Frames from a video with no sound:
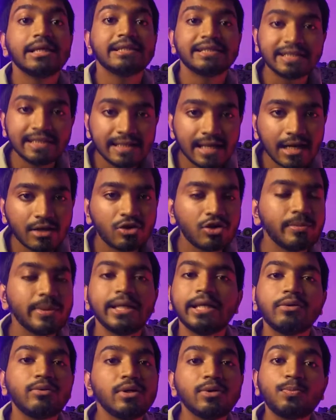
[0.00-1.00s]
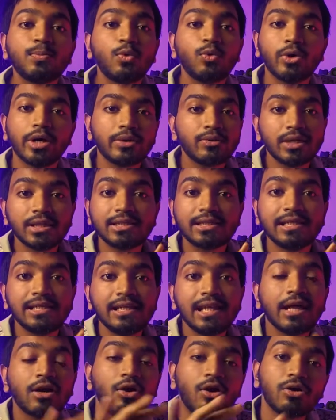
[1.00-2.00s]
থ্রিলার করবেন এগুলো ওইগুলো
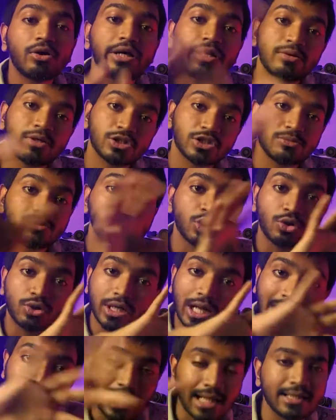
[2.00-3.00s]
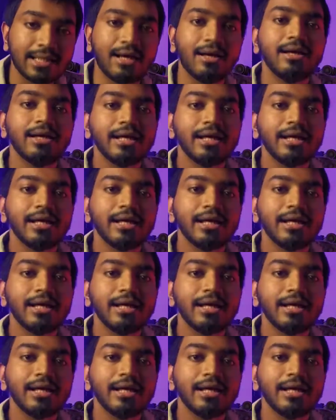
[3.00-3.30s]
থ্রিলার হরর এগুলো সব জনরা আলাদা